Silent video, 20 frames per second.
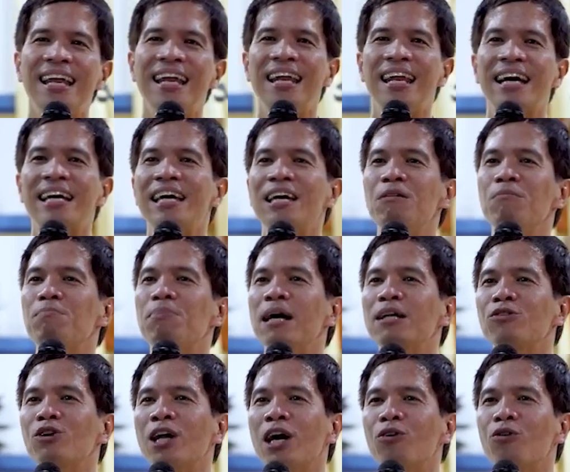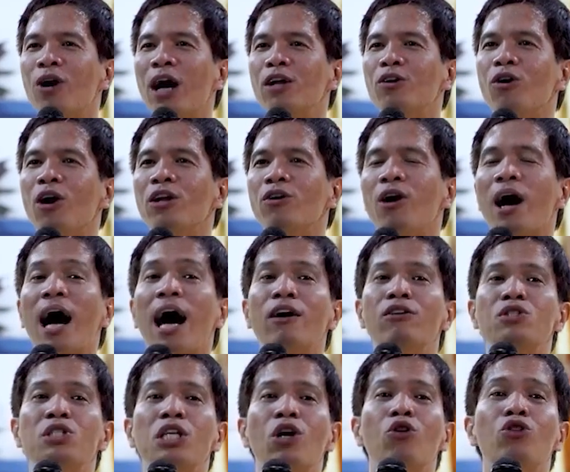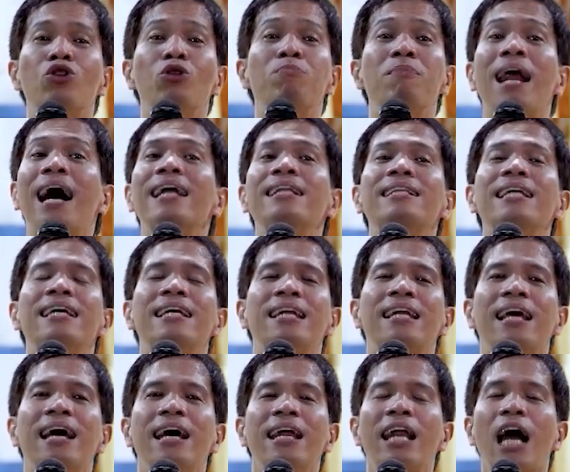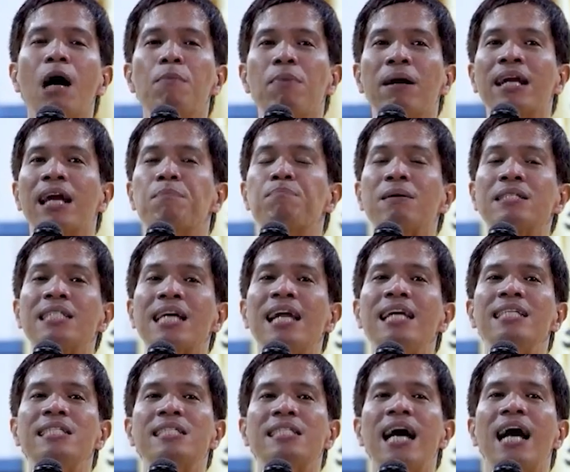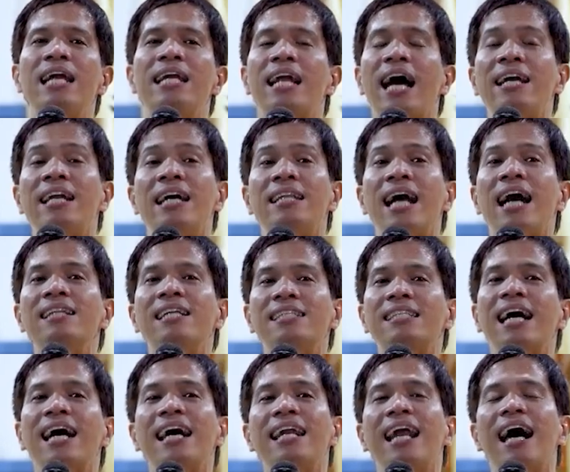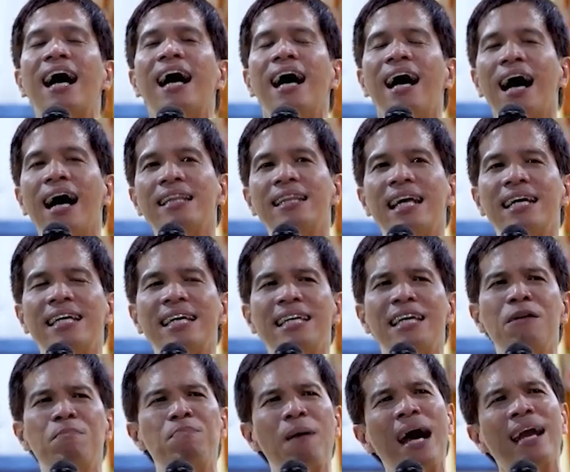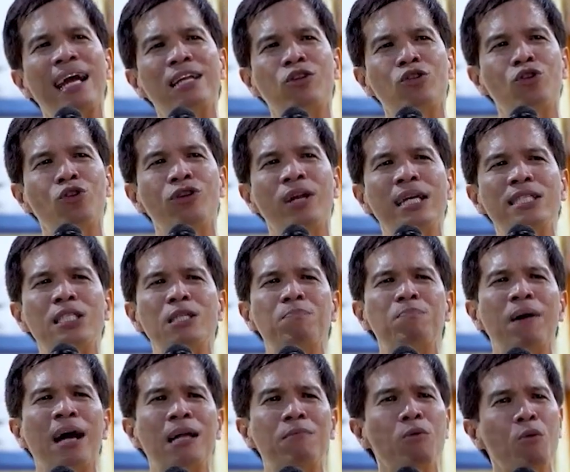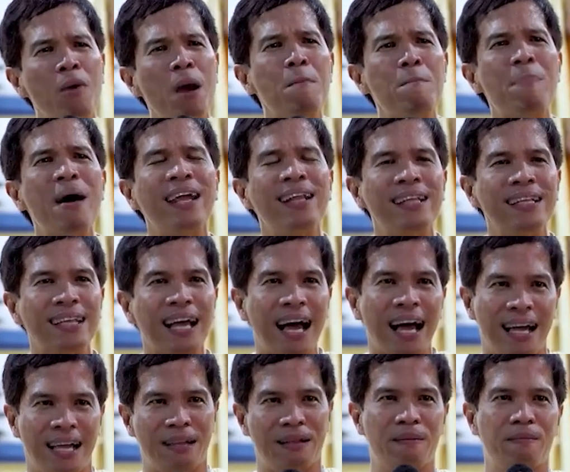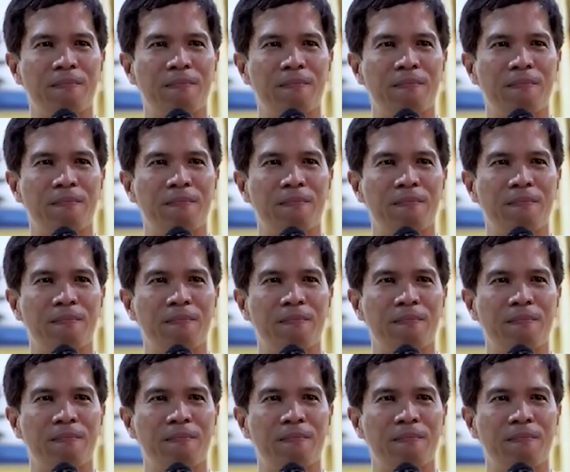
Nag-iimbento na kung ano-ano ayon sa kutob natin na kapag nagpasalin-salin ay nadadagdagan na at nagiging parang totoo na sapagkat bumibenta.